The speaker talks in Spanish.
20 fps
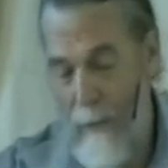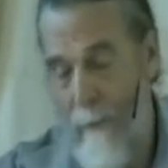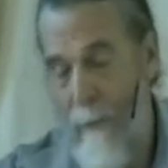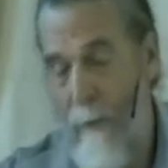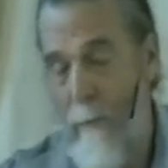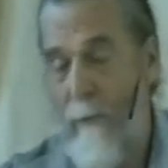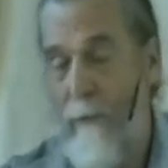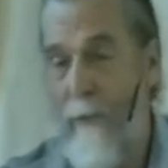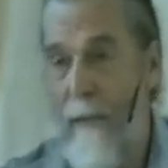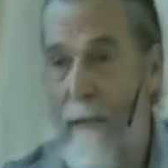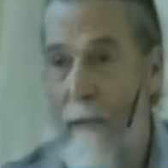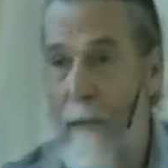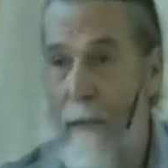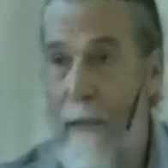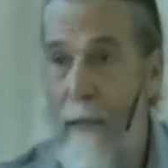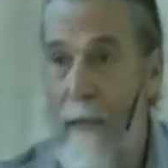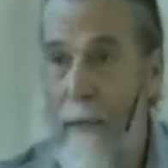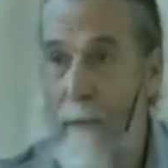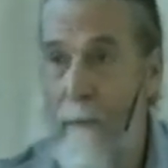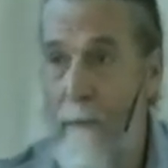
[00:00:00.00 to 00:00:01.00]
por un periodo
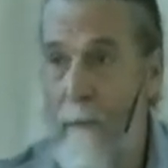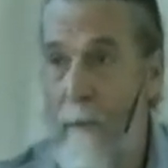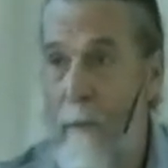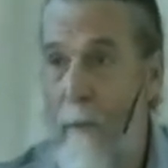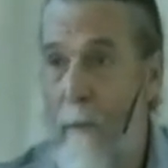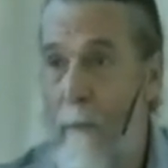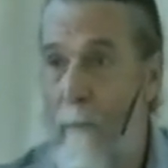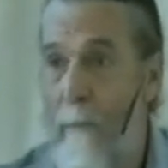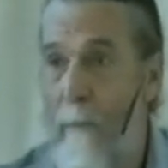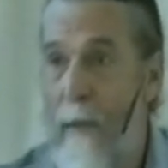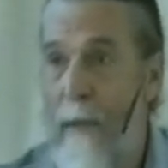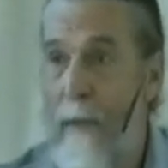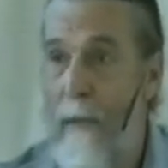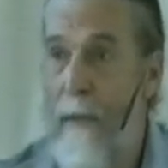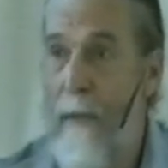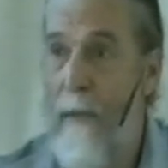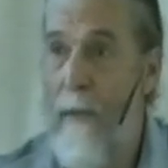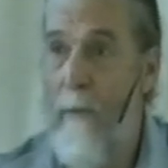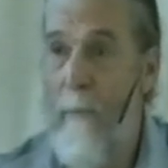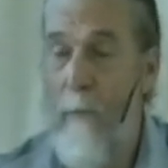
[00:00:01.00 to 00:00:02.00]
más como
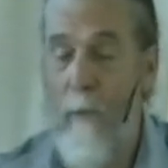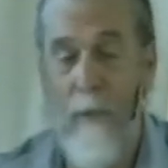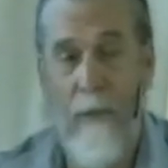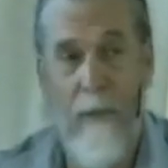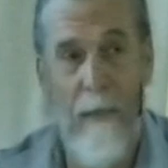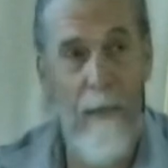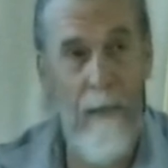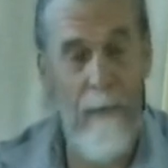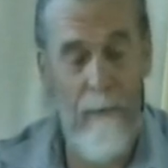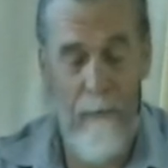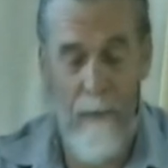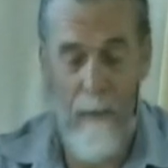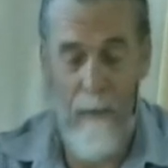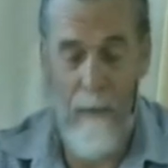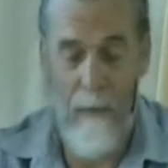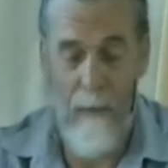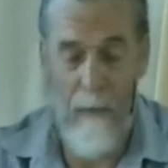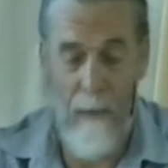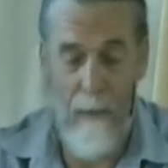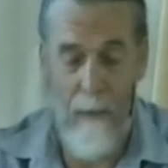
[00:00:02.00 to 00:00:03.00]
presidente de la Cooperativa de
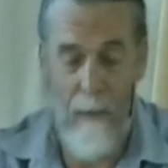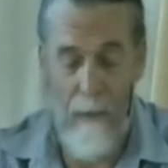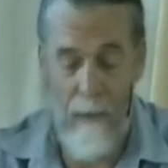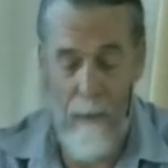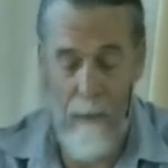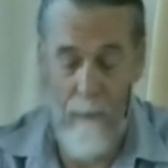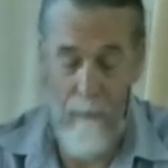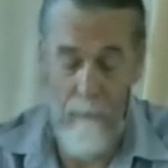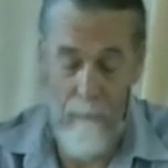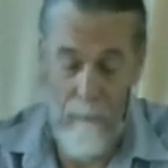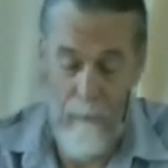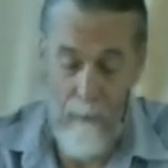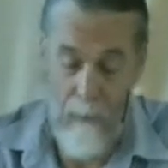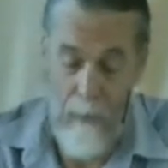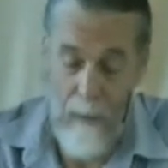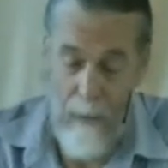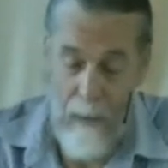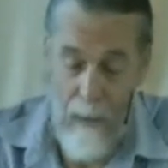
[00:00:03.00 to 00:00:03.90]
Electricidad y a